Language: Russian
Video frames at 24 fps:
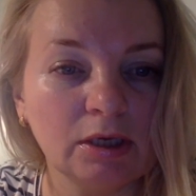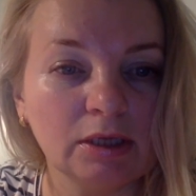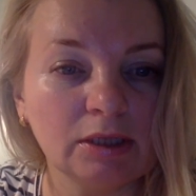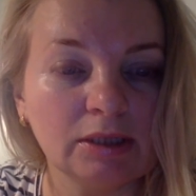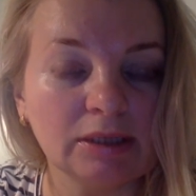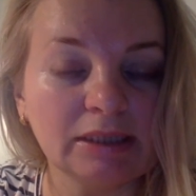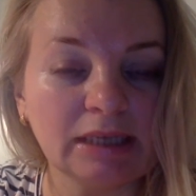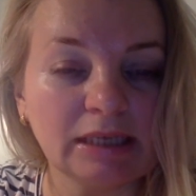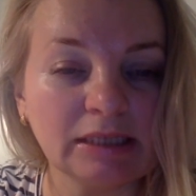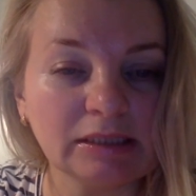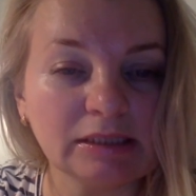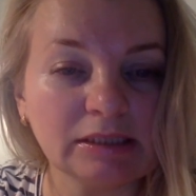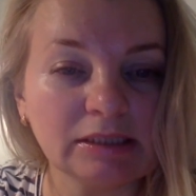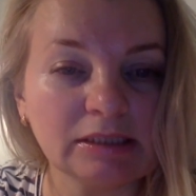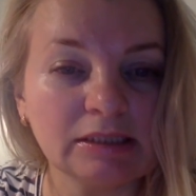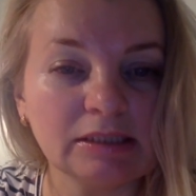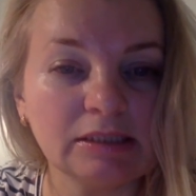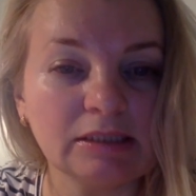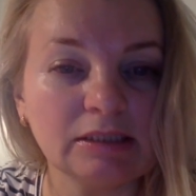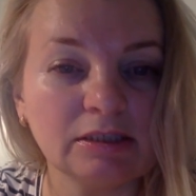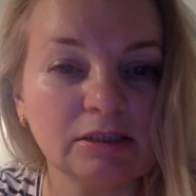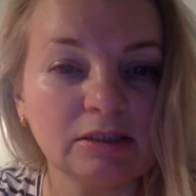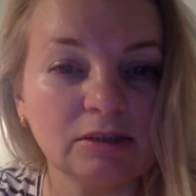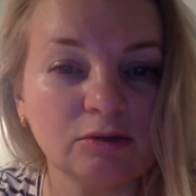нацией
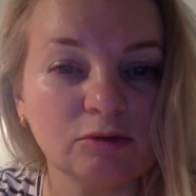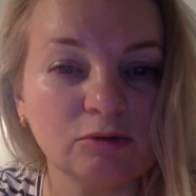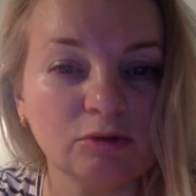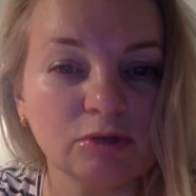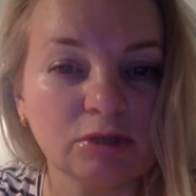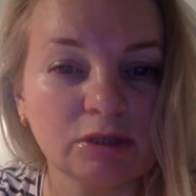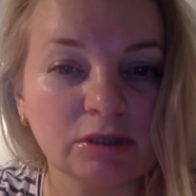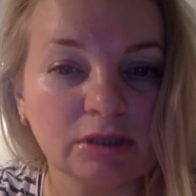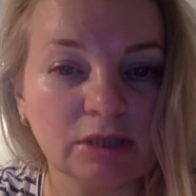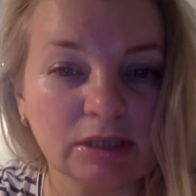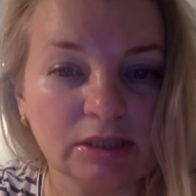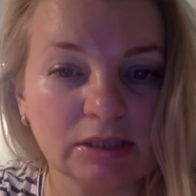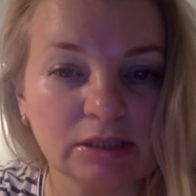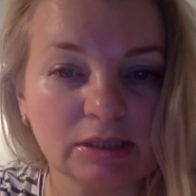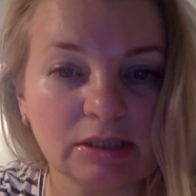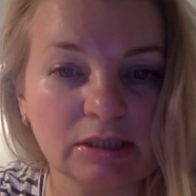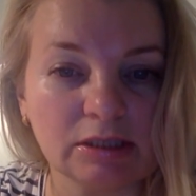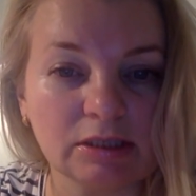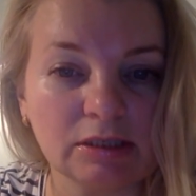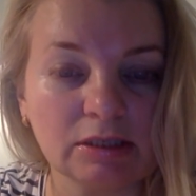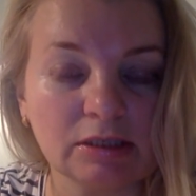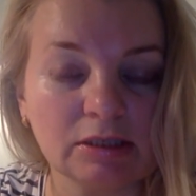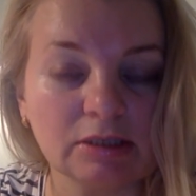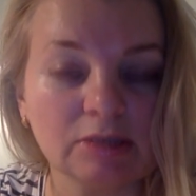среди других
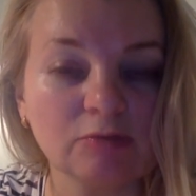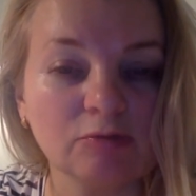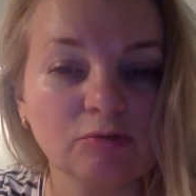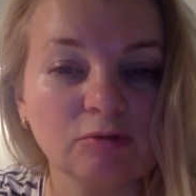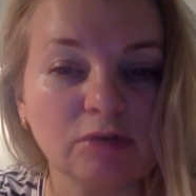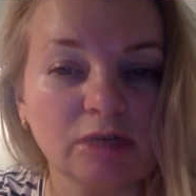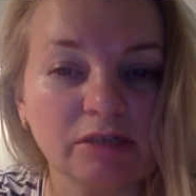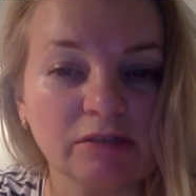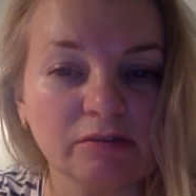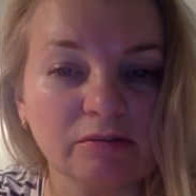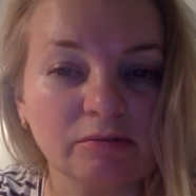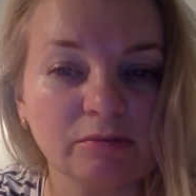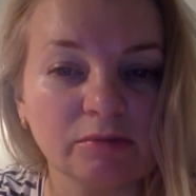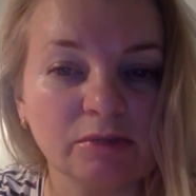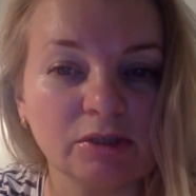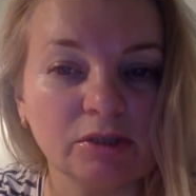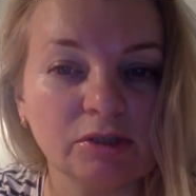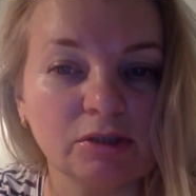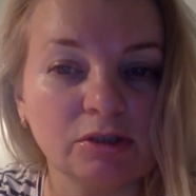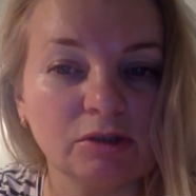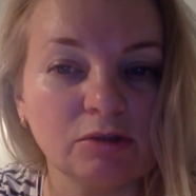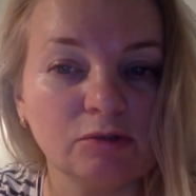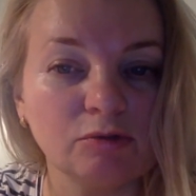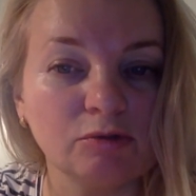наций, государством
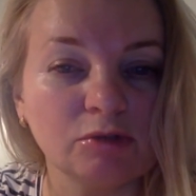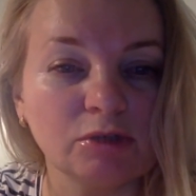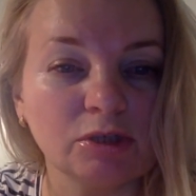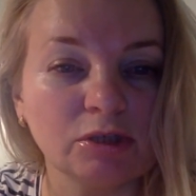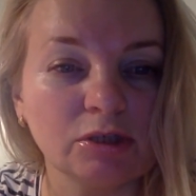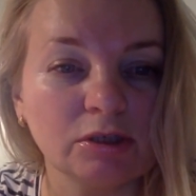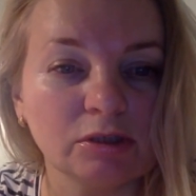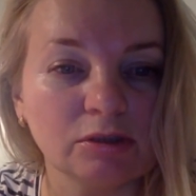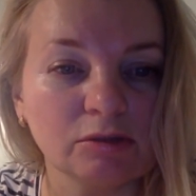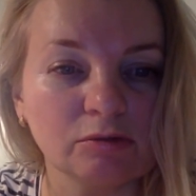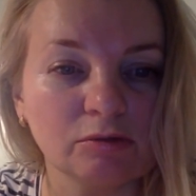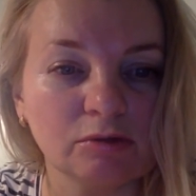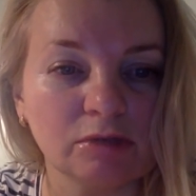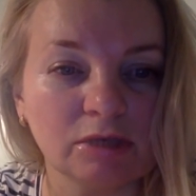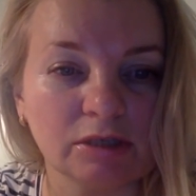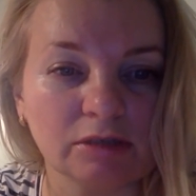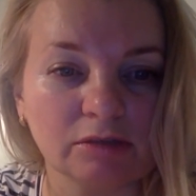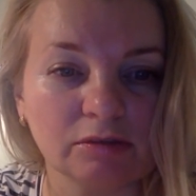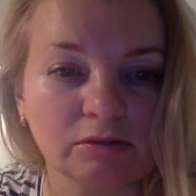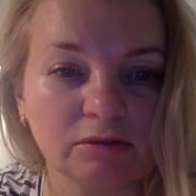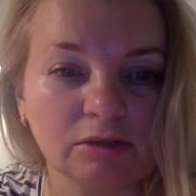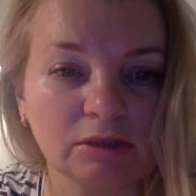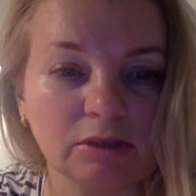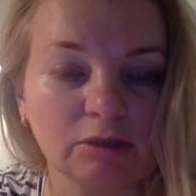среди других государств,